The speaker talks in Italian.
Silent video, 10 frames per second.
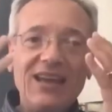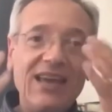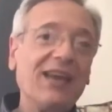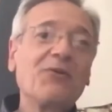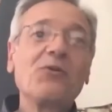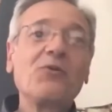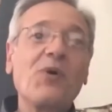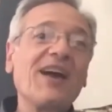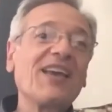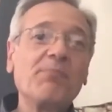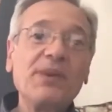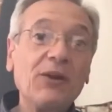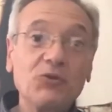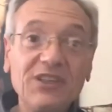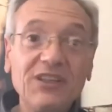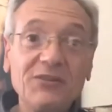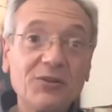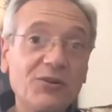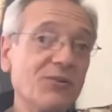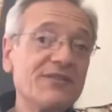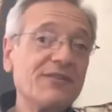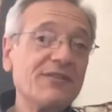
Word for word: Ecco qua che a pieno titolo il